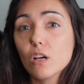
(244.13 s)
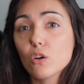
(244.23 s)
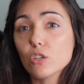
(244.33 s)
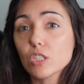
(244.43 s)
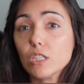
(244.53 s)

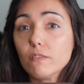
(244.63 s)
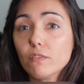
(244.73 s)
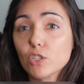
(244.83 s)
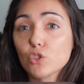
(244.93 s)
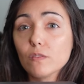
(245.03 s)
così vi
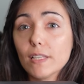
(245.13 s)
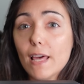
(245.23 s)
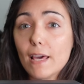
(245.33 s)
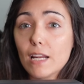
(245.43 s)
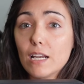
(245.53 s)
faccio
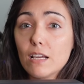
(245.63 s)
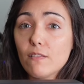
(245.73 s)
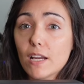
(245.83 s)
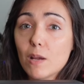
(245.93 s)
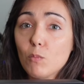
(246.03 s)
vedere le
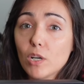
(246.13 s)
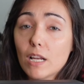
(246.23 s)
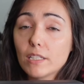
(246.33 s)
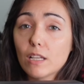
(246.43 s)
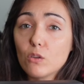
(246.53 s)
varie
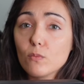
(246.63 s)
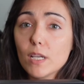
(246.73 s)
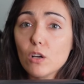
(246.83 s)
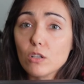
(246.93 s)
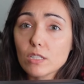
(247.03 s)
modalità
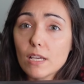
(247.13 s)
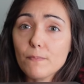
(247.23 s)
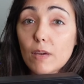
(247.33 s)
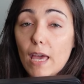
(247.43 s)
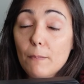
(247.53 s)

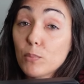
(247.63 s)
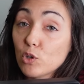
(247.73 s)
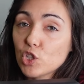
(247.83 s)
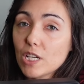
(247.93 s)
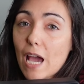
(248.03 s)
luminose e
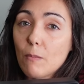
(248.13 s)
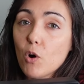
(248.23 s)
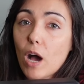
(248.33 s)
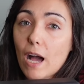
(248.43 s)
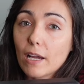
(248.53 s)

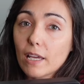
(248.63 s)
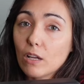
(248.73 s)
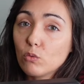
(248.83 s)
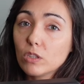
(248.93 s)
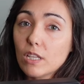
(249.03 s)
procediamo anche
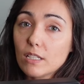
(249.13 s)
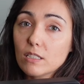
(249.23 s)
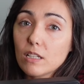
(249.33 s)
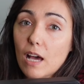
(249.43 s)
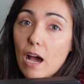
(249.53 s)
ad un
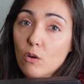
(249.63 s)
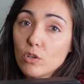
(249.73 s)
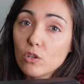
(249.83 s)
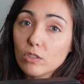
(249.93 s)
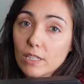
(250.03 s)
test
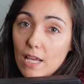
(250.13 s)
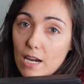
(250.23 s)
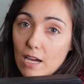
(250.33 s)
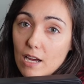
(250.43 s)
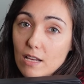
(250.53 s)
audio
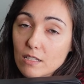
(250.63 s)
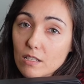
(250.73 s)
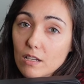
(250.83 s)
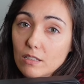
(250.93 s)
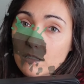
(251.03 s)
della
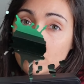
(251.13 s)
cassa.